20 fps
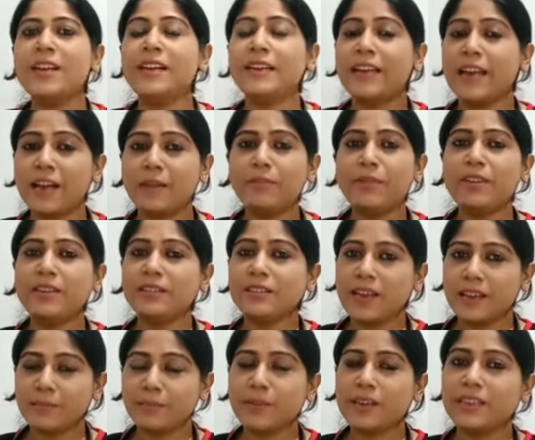ডায়াবেটিস
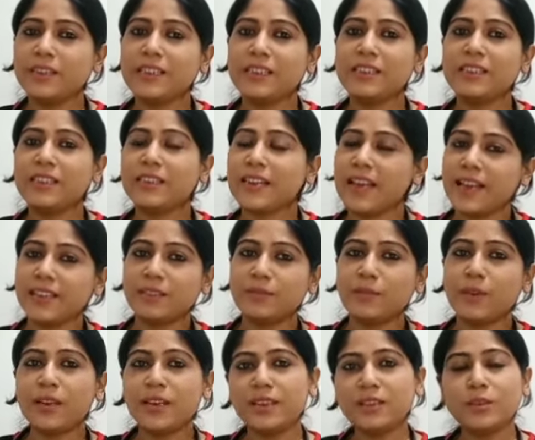হাইপার টেনশন
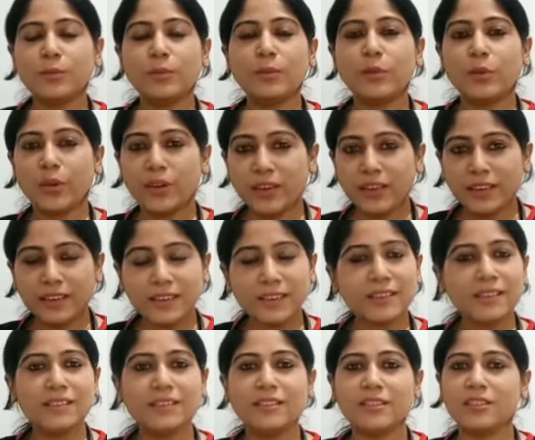অ্যাজমা এসব ক্রনিক
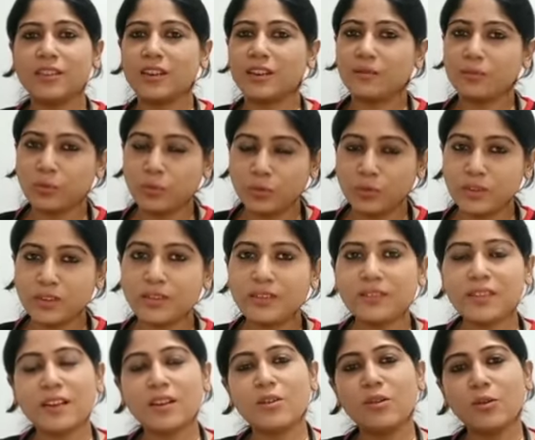ইলনেসে যারা ভুগছেন
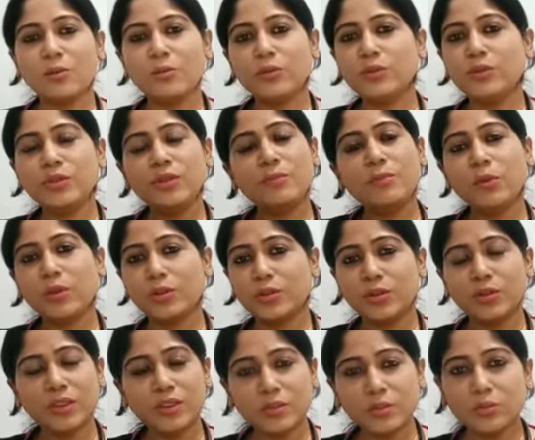তারা অবশ্যই
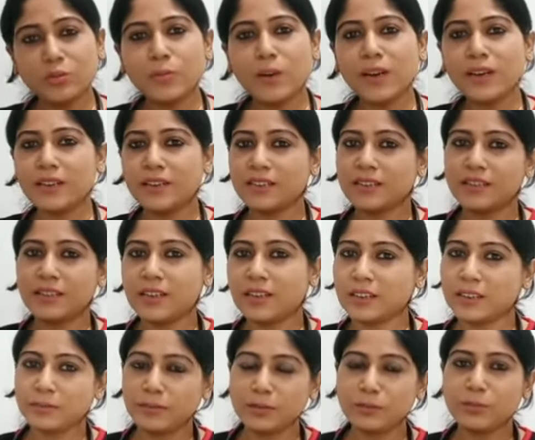বছরে দুবার নিজের
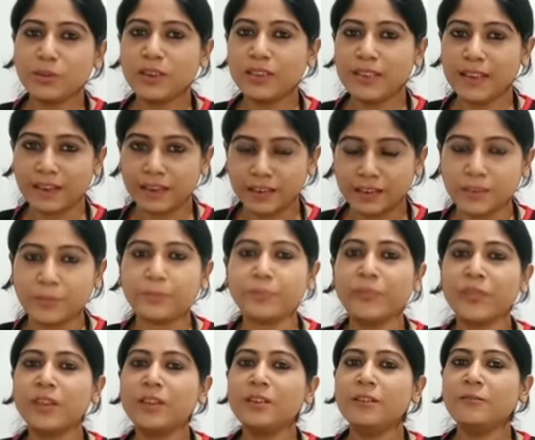ডাক্তারবাবুকে দেখান
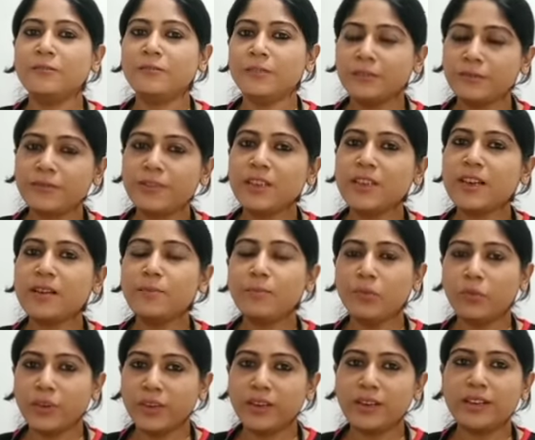ফিফটি আপ
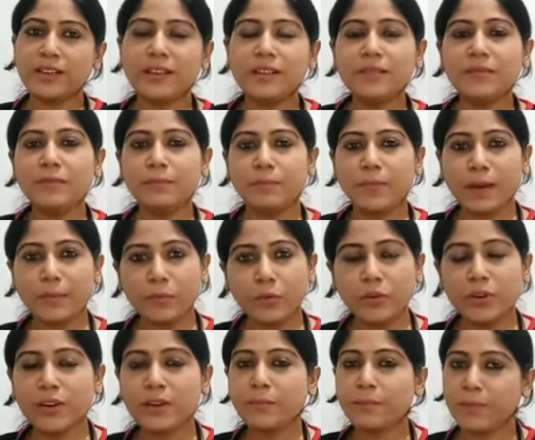মহিলারা
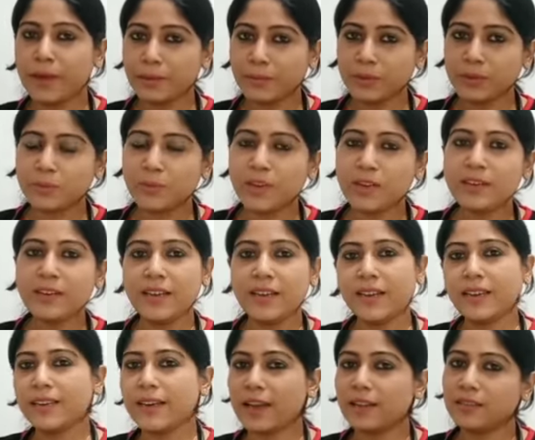ম্যামোগ্রাম প্যাপসমেয়ার
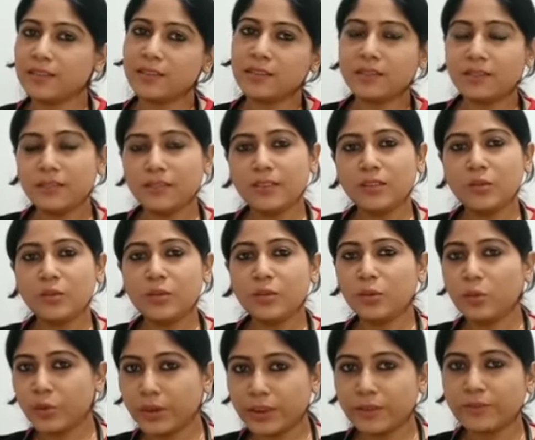এই ক্যান্সার স্ক্রিনিংগুলো
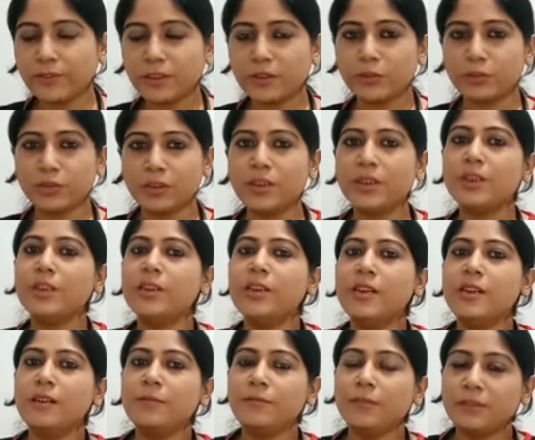করিয়ে ফেলুন
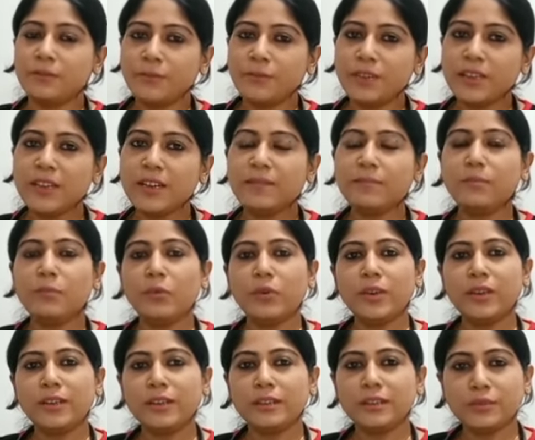ফিফটি আপ
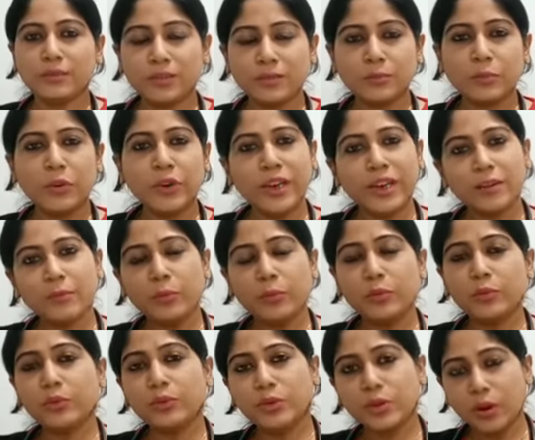মহিলা
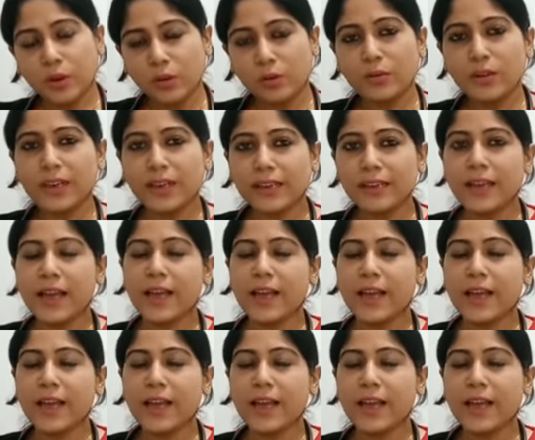পুরুষ সকলেই